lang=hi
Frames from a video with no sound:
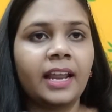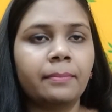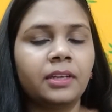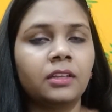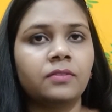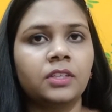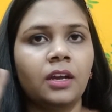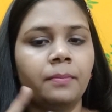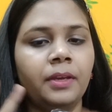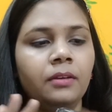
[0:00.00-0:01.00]
ग्लैम की तरफ से
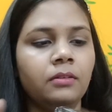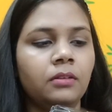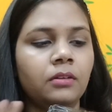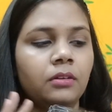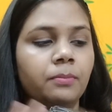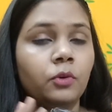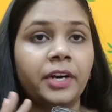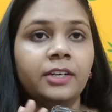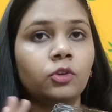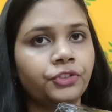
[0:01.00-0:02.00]
अभी
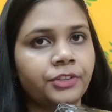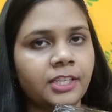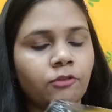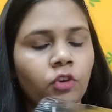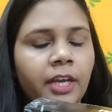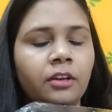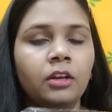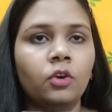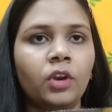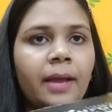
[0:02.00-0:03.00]
प्रोडक्ट कुछ रिसीव हुए हैं
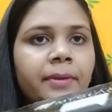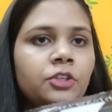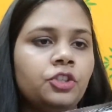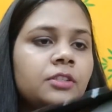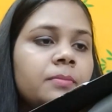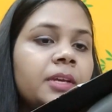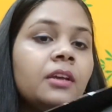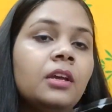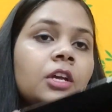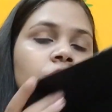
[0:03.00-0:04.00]
कोलेब्रेशंस में
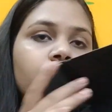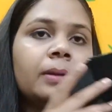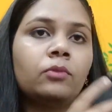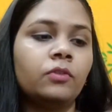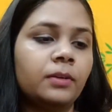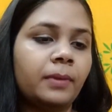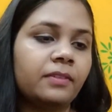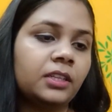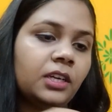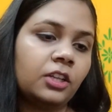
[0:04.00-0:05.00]
तो मैं आपको वन बाय
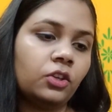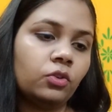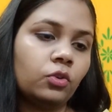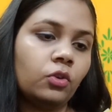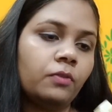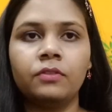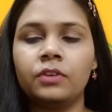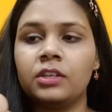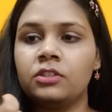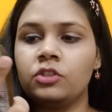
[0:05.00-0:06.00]
वन दिखाती हूँ तो
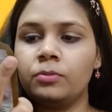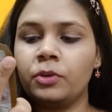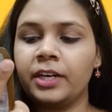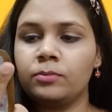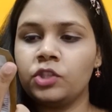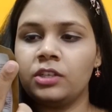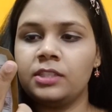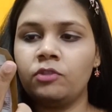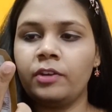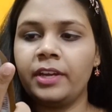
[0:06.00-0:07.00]
फर्स्ट जो प्रोडक्ट मुझे
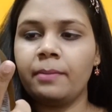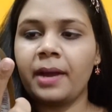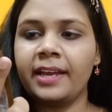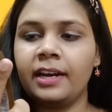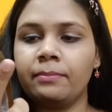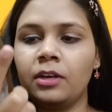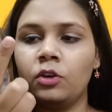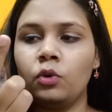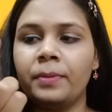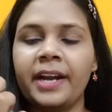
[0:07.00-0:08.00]
रिसीव हुआ है ये है माई ग्लैम का
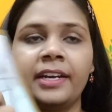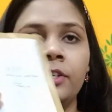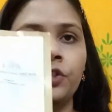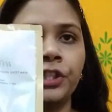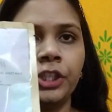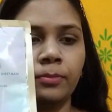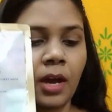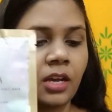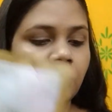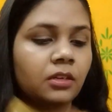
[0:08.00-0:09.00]
ग्लो ब्राइटिंग शीट
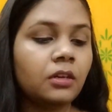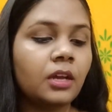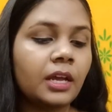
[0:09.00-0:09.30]
मास्क